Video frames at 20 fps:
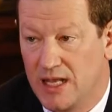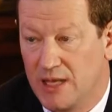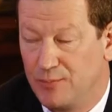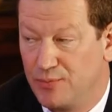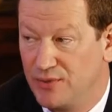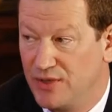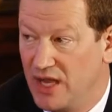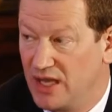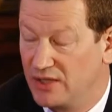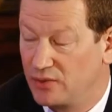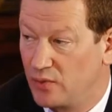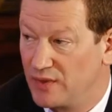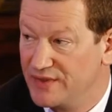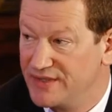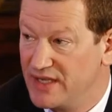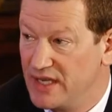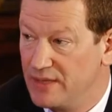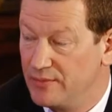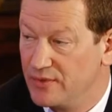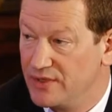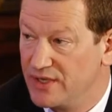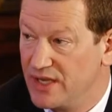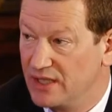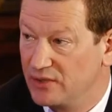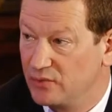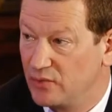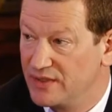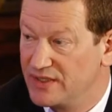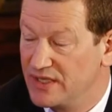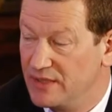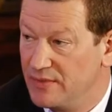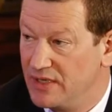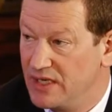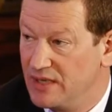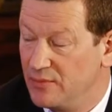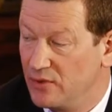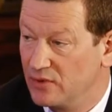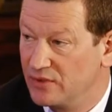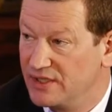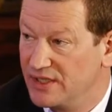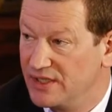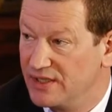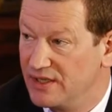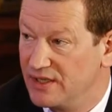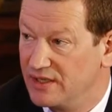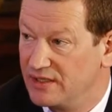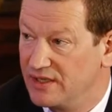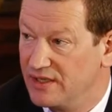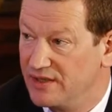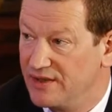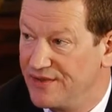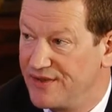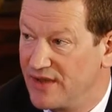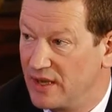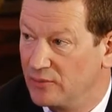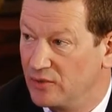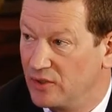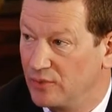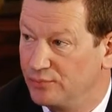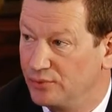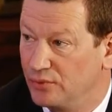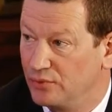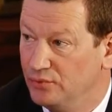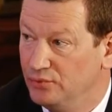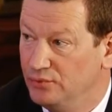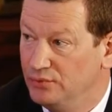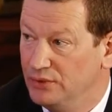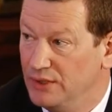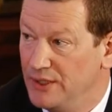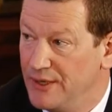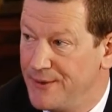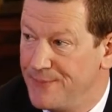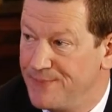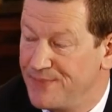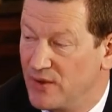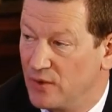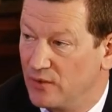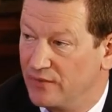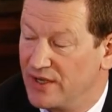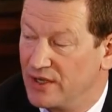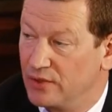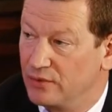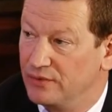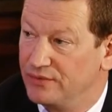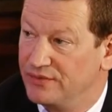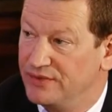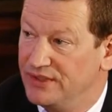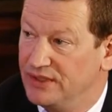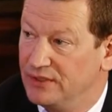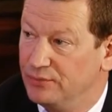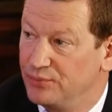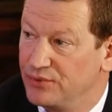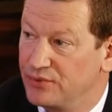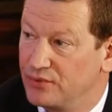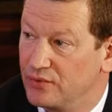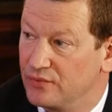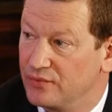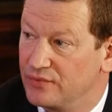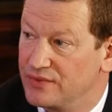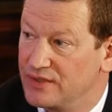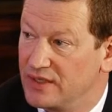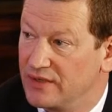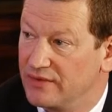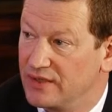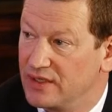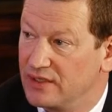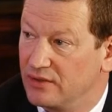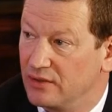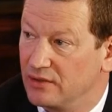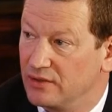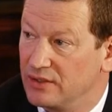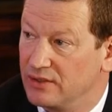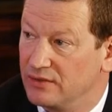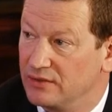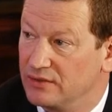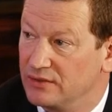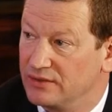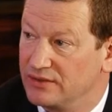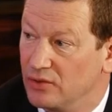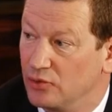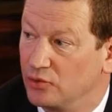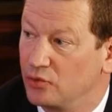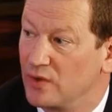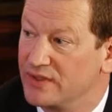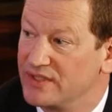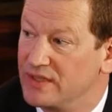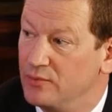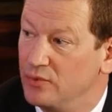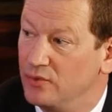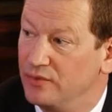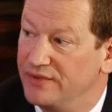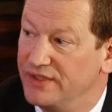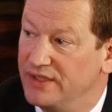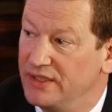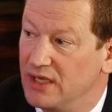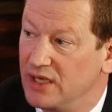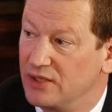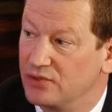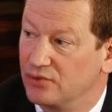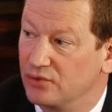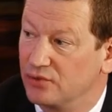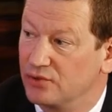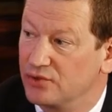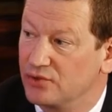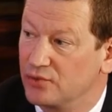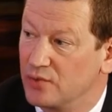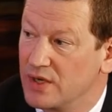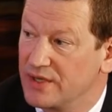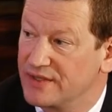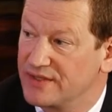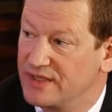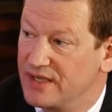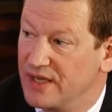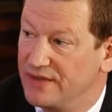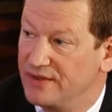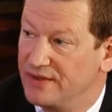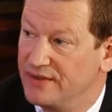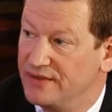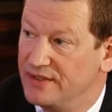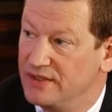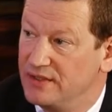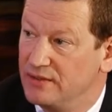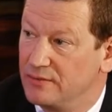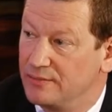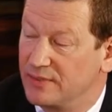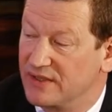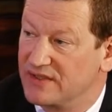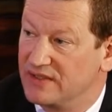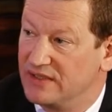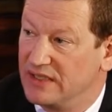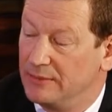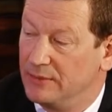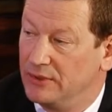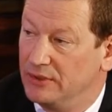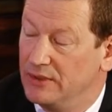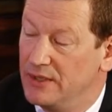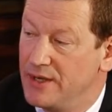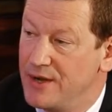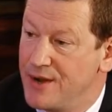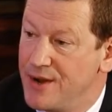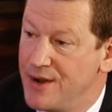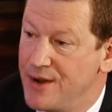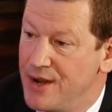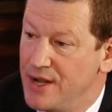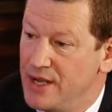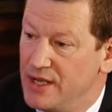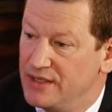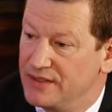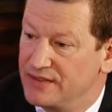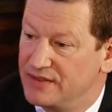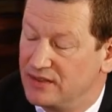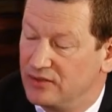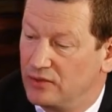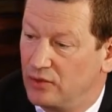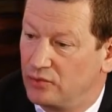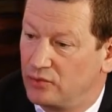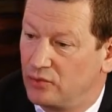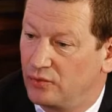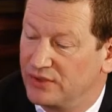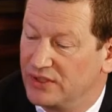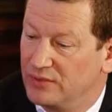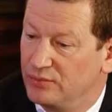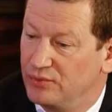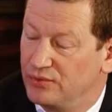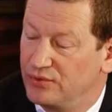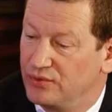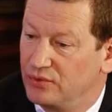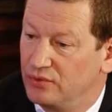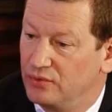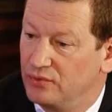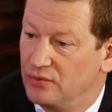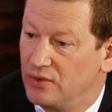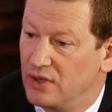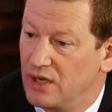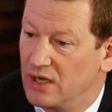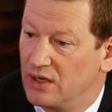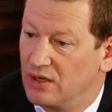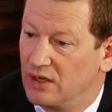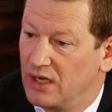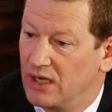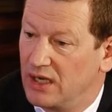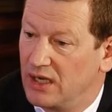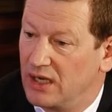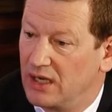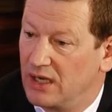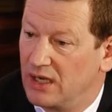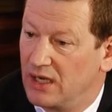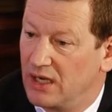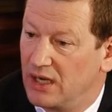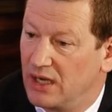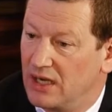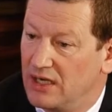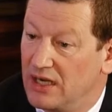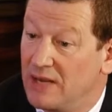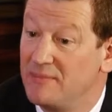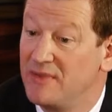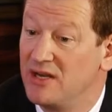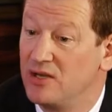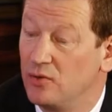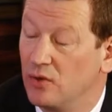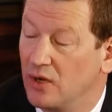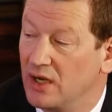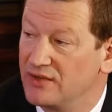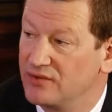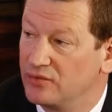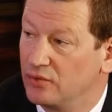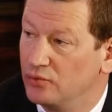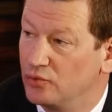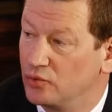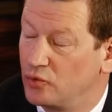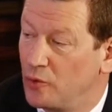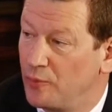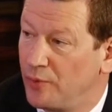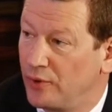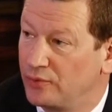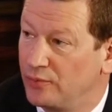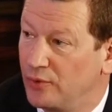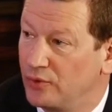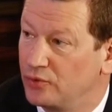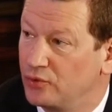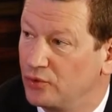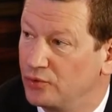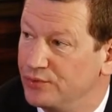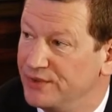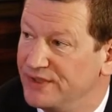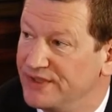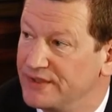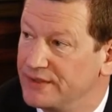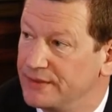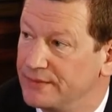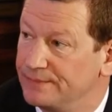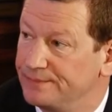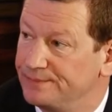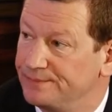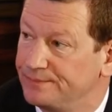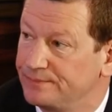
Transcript: Et puis il y a un troisième, il y a un troisième élément qui est, qui est déterminant pour nous. On va y revenir puisque vous avez dans le, c'est le troisième levier. Là, je rejoins ce qui a été dit précédemment c'est notre contribution à, l'amélioration du comportement de conduite.